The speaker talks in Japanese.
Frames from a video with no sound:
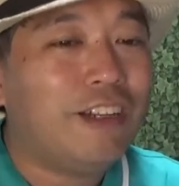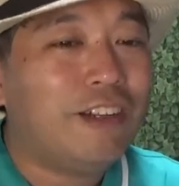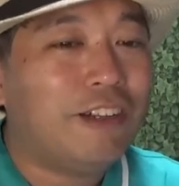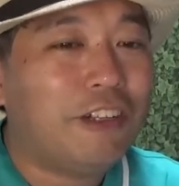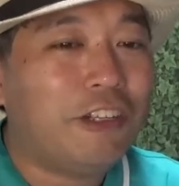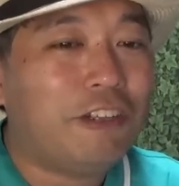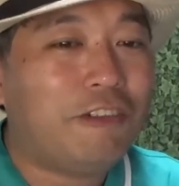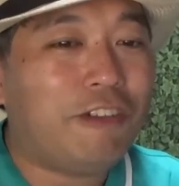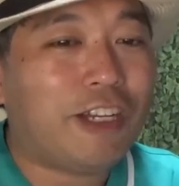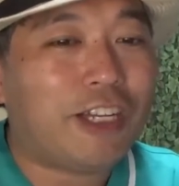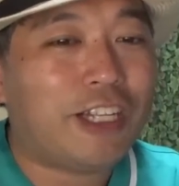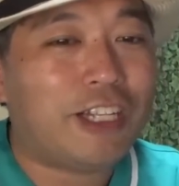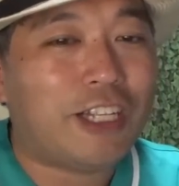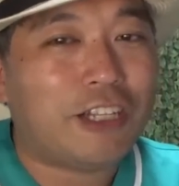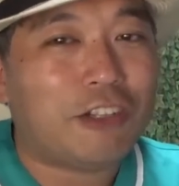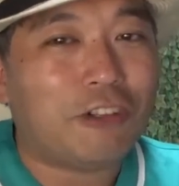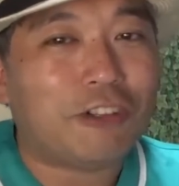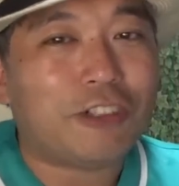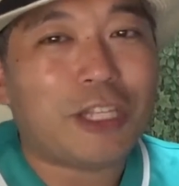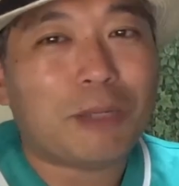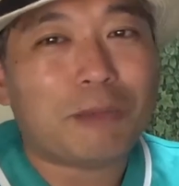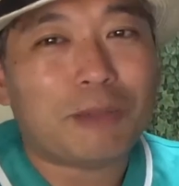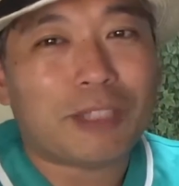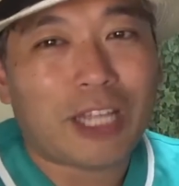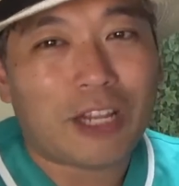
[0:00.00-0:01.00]
というわけでと
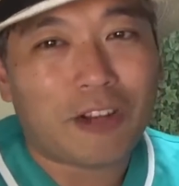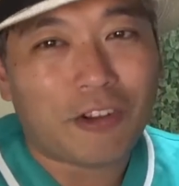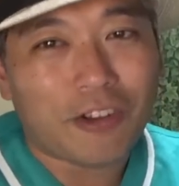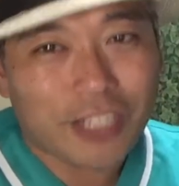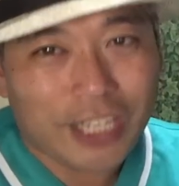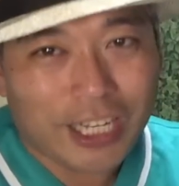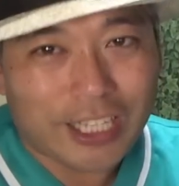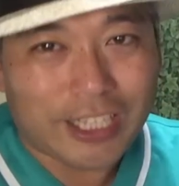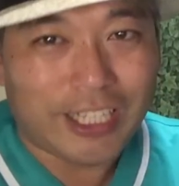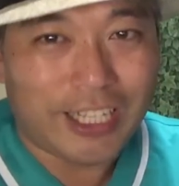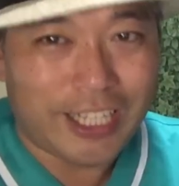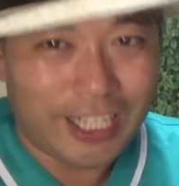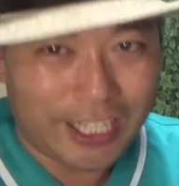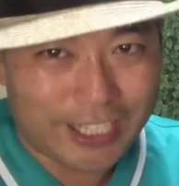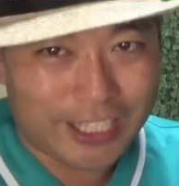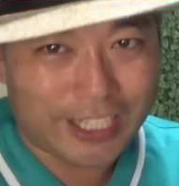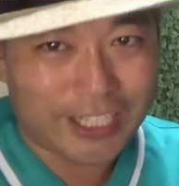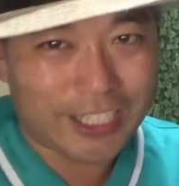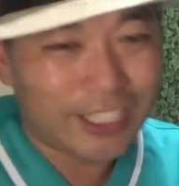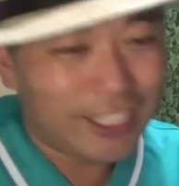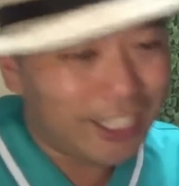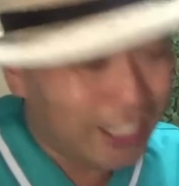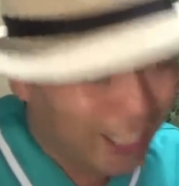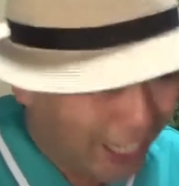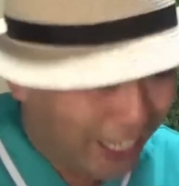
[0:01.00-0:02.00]
ても楽しかったで
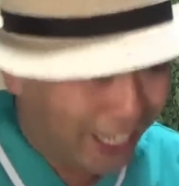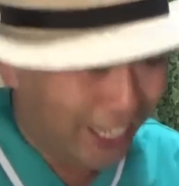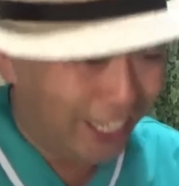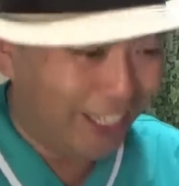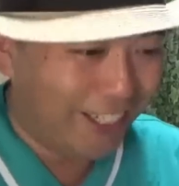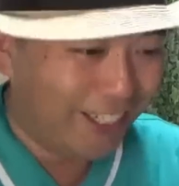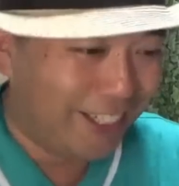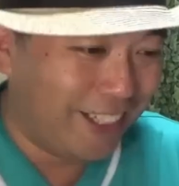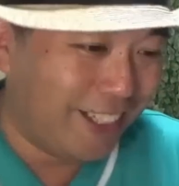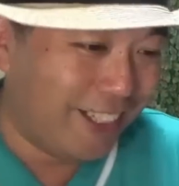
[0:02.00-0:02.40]
すはい